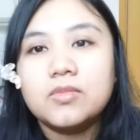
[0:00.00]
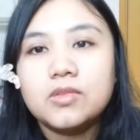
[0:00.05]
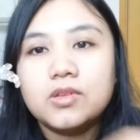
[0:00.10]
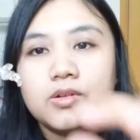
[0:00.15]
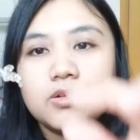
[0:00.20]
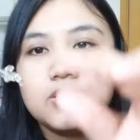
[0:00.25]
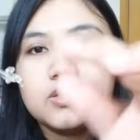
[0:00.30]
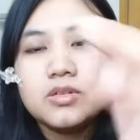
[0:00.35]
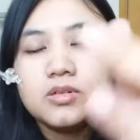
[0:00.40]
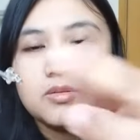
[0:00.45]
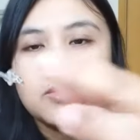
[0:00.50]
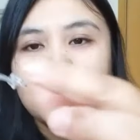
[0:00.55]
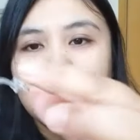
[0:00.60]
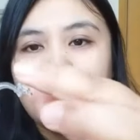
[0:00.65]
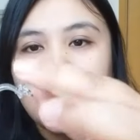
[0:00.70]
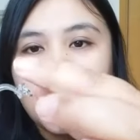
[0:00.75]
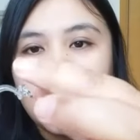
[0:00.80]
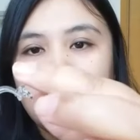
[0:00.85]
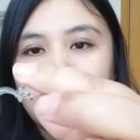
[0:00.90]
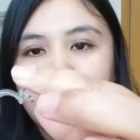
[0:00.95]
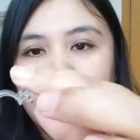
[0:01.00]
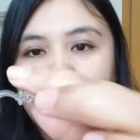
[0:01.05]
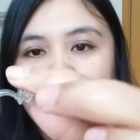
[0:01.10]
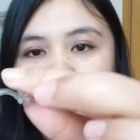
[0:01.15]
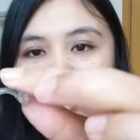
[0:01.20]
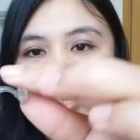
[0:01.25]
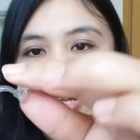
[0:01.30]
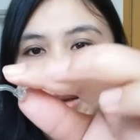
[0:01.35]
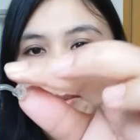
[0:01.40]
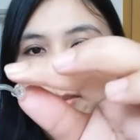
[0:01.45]
terus
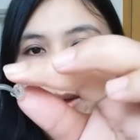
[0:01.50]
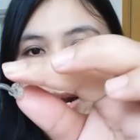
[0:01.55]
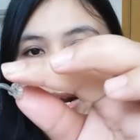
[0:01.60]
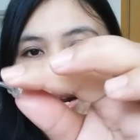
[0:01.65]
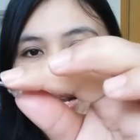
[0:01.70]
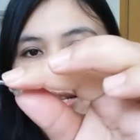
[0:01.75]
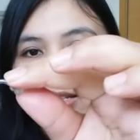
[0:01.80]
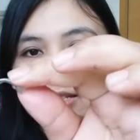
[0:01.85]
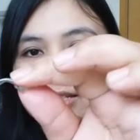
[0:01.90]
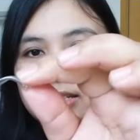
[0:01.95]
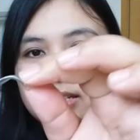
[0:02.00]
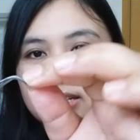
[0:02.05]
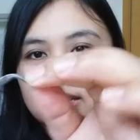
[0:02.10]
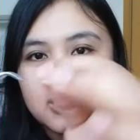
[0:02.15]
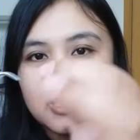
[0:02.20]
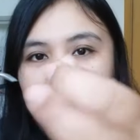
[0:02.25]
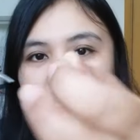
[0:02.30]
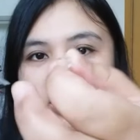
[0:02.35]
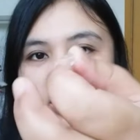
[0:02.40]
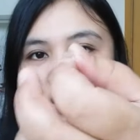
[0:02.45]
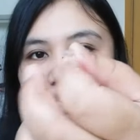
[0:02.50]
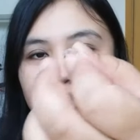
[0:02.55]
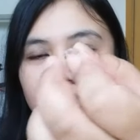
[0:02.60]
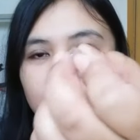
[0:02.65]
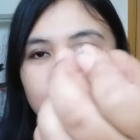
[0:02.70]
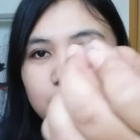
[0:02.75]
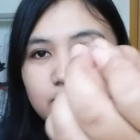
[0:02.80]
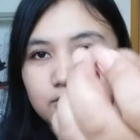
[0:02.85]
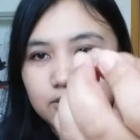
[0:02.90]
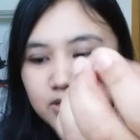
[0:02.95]
awas ya panas
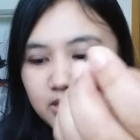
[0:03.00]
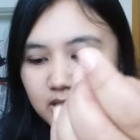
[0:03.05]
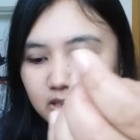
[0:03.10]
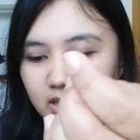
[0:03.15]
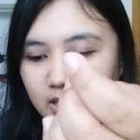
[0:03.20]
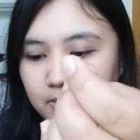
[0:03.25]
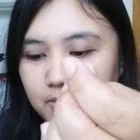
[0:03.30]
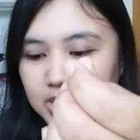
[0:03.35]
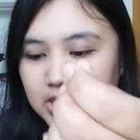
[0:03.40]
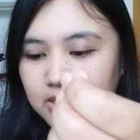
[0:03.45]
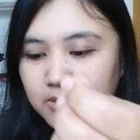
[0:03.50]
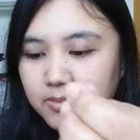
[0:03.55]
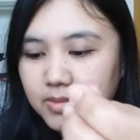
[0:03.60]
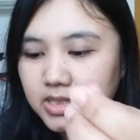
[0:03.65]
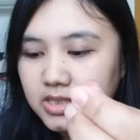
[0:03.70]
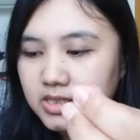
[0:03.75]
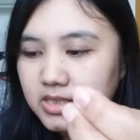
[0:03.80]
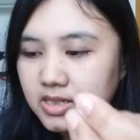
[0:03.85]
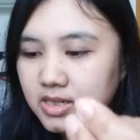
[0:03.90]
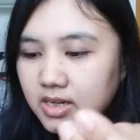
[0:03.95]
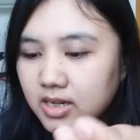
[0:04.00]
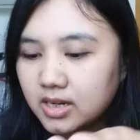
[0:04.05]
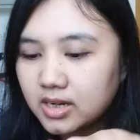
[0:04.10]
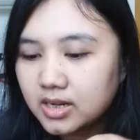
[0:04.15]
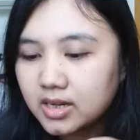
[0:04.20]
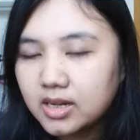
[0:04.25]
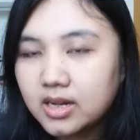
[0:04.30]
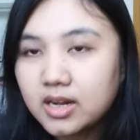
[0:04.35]
terus kita bejek-bejek